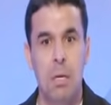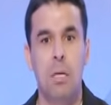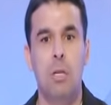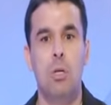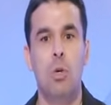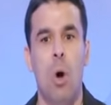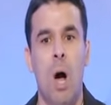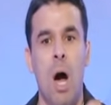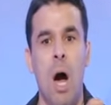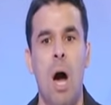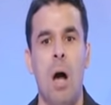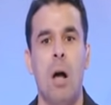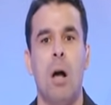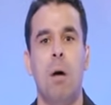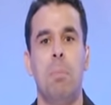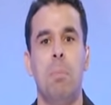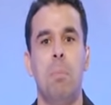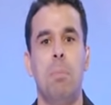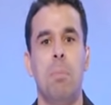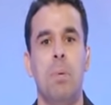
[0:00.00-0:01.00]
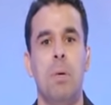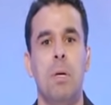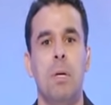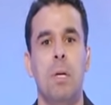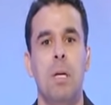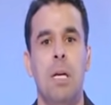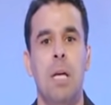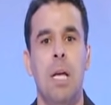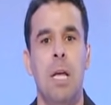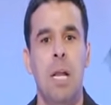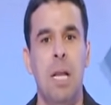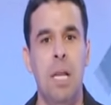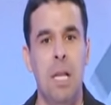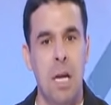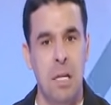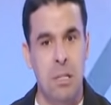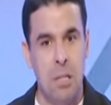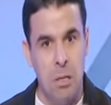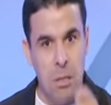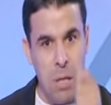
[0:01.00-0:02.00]
يعاقب اللي
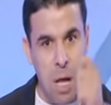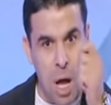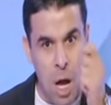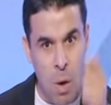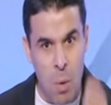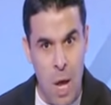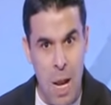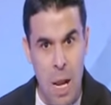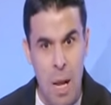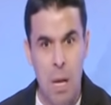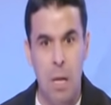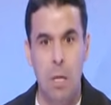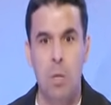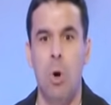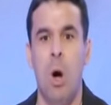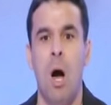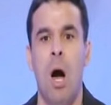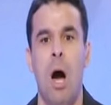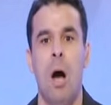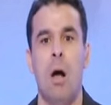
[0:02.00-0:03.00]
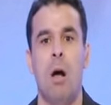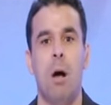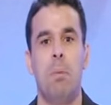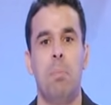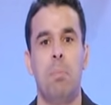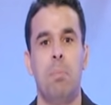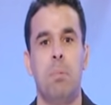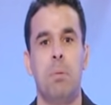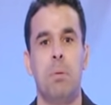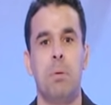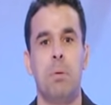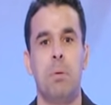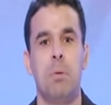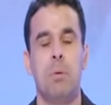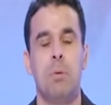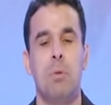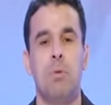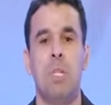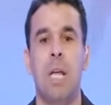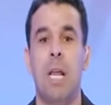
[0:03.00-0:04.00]
يتطاول يعاقب
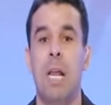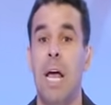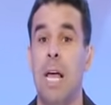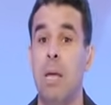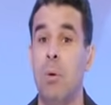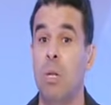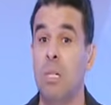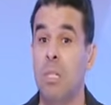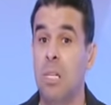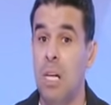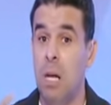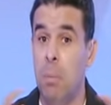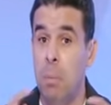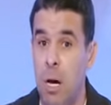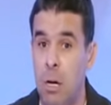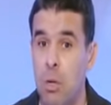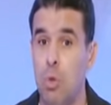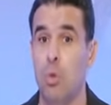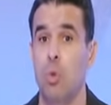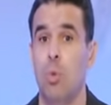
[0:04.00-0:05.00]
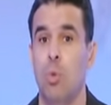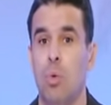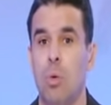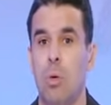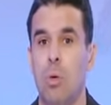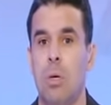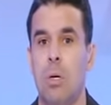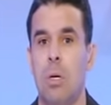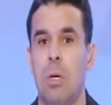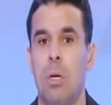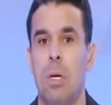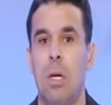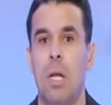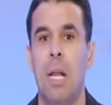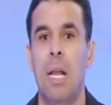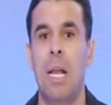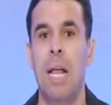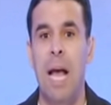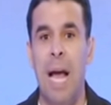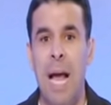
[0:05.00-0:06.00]
وده اللي هيودينا برضه
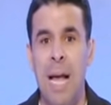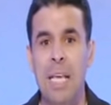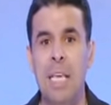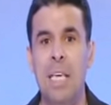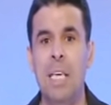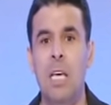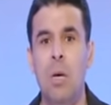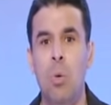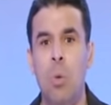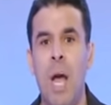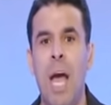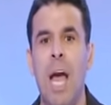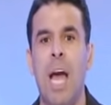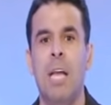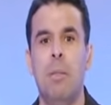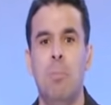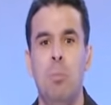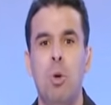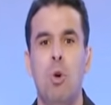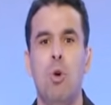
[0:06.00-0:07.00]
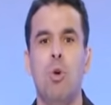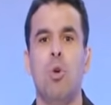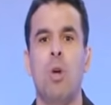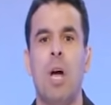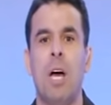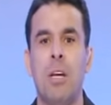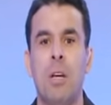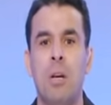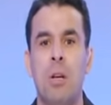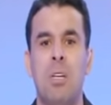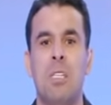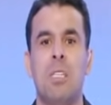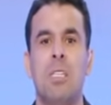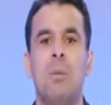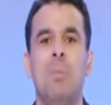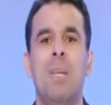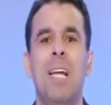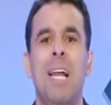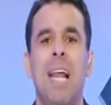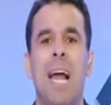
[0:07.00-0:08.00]
لاي واحد بيخرج عن النص
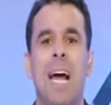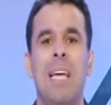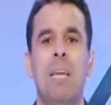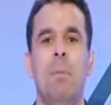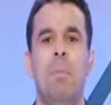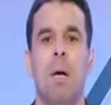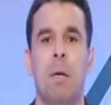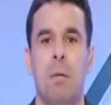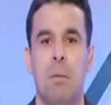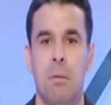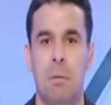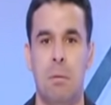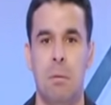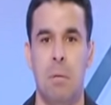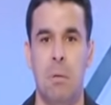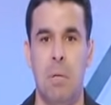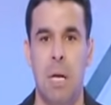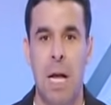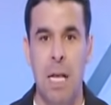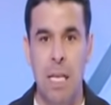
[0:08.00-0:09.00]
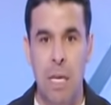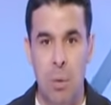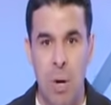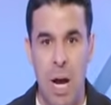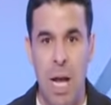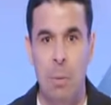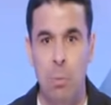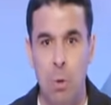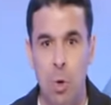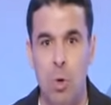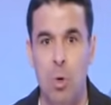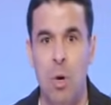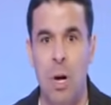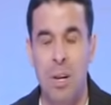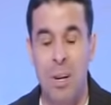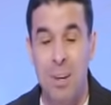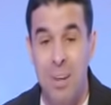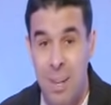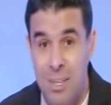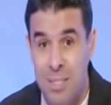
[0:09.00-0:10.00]
من اللعيبه اي واحد بيخرج
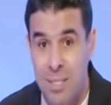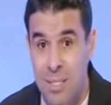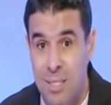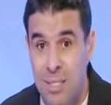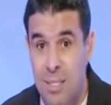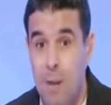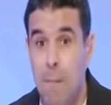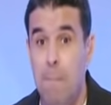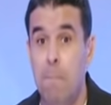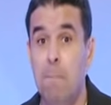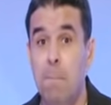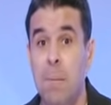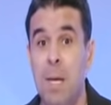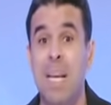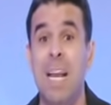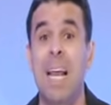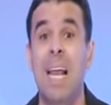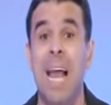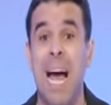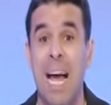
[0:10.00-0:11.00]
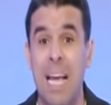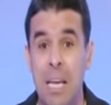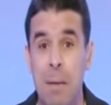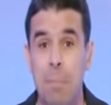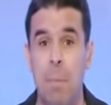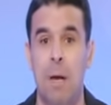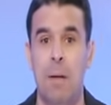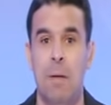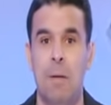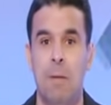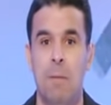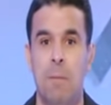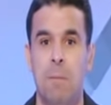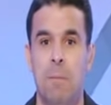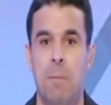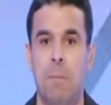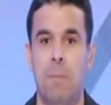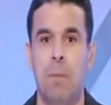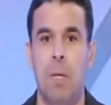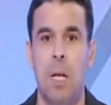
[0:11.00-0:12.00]
عن النص من اللعيبه
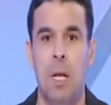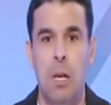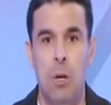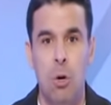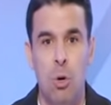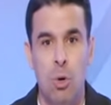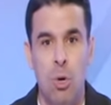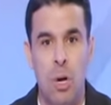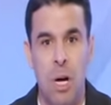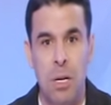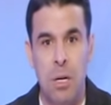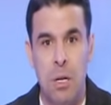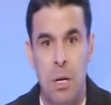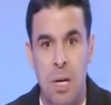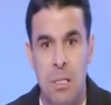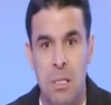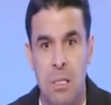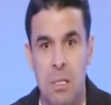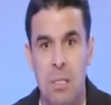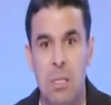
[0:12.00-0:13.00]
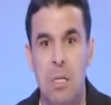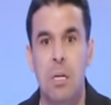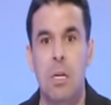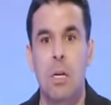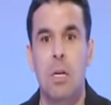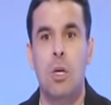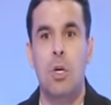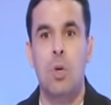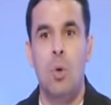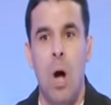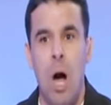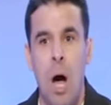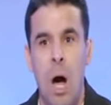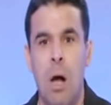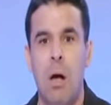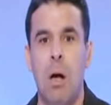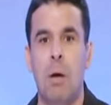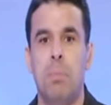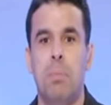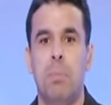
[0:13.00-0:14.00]
اللي يخرج عن النص
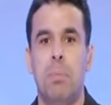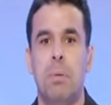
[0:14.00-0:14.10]
يعاقب